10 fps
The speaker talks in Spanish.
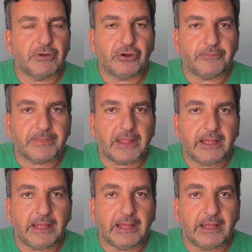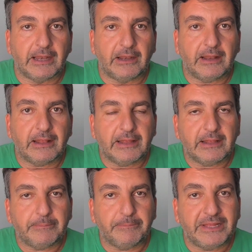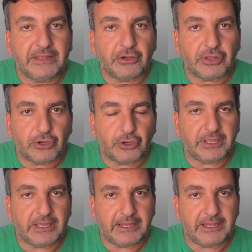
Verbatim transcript: Bueno, el vídeo de hoy